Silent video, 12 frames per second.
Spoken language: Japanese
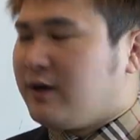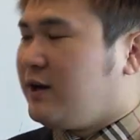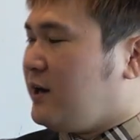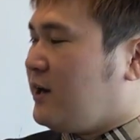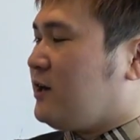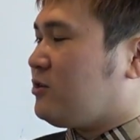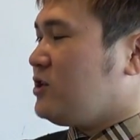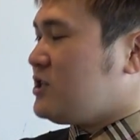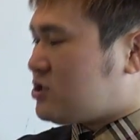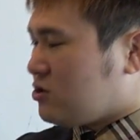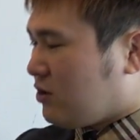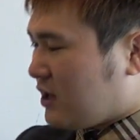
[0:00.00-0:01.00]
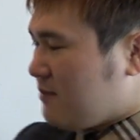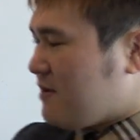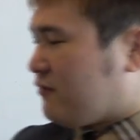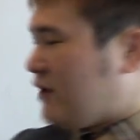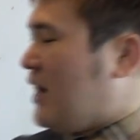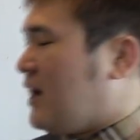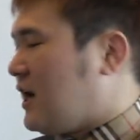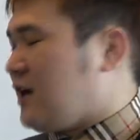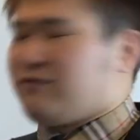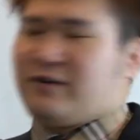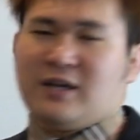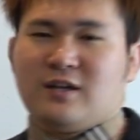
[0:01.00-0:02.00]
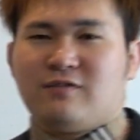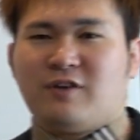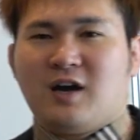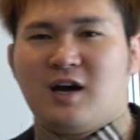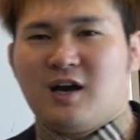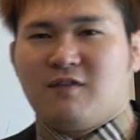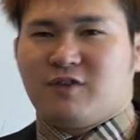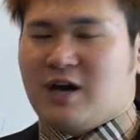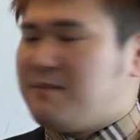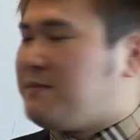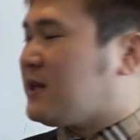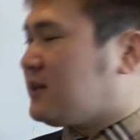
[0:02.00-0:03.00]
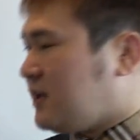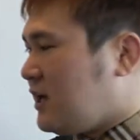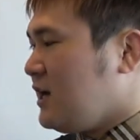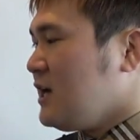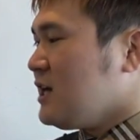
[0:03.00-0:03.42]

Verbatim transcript: えーと、一生懸命3ヶ月最低3ヶ月頑張って